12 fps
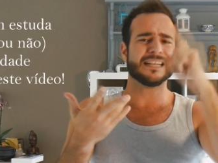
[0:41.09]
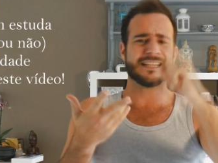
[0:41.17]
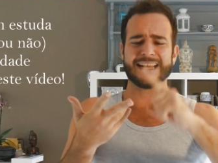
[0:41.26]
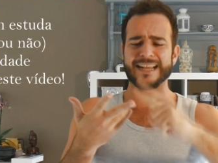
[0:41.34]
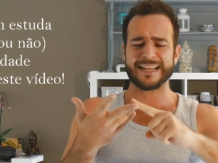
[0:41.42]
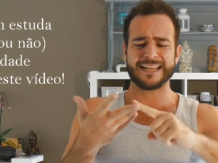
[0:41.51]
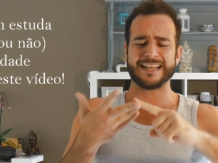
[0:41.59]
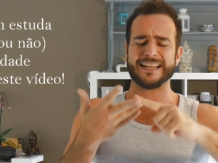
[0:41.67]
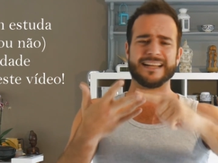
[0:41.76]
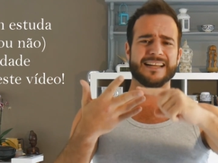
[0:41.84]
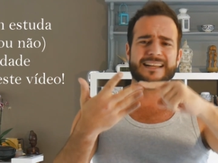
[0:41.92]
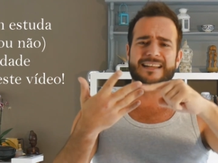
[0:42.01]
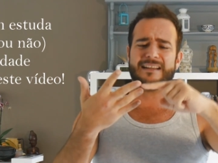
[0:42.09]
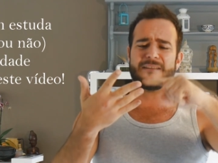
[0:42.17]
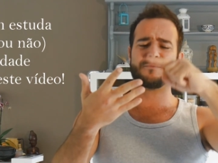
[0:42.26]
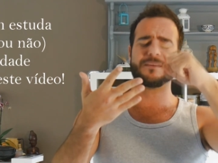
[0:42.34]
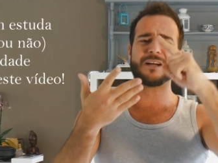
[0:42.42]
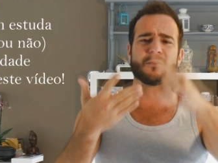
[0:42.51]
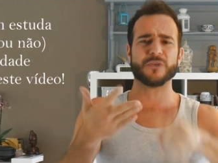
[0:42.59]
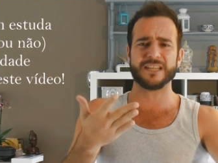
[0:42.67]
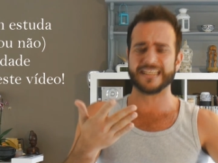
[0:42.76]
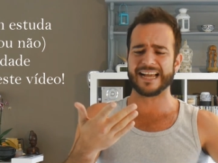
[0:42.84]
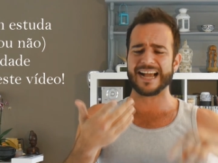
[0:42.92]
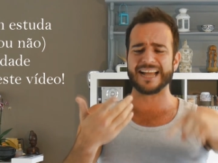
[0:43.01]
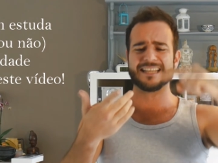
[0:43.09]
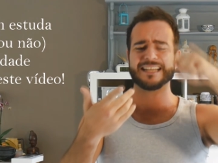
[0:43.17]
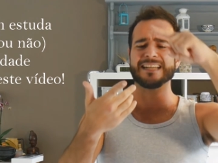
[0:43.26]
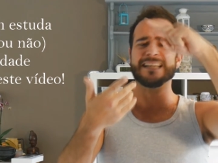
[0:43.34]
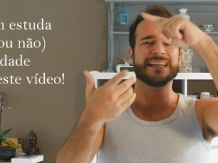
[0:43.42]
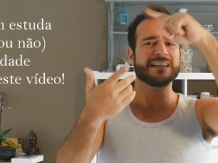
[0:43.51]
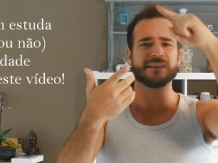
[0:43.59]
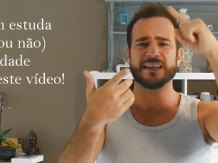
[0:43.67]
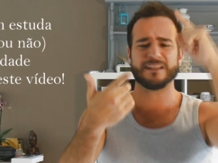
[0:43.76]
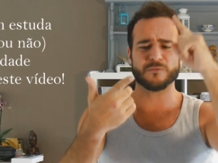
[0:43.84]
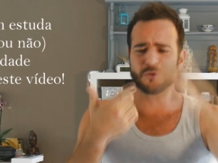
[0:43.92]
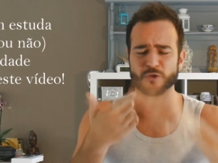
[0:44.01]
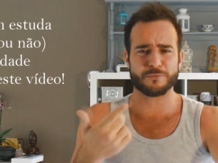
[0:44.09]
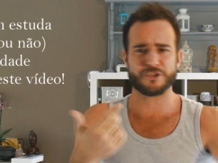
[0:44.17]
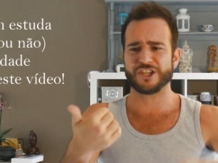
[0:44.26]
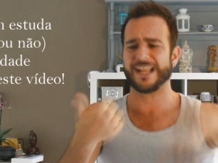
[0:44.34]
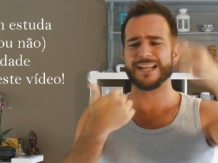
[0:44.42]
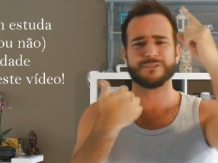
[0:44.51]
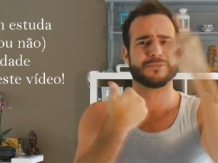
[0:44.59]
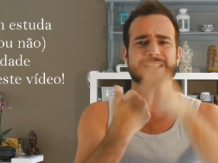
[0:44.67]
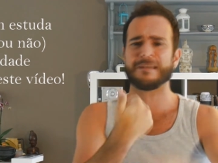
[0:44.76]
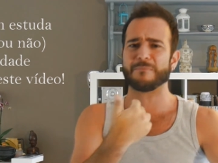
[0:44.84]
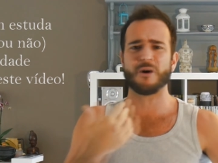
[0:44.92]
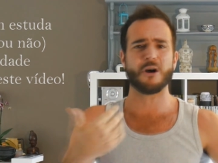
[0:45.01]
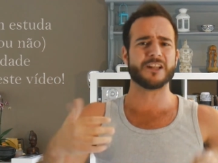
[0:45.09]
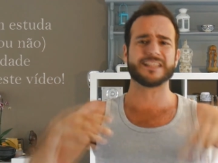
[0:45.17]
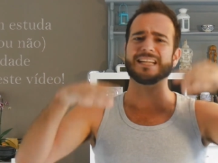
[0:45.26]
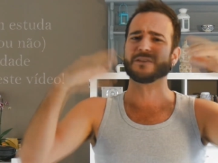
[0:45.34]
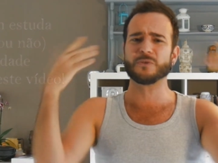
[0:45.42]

na, na culinária, na, os objetos, na moda,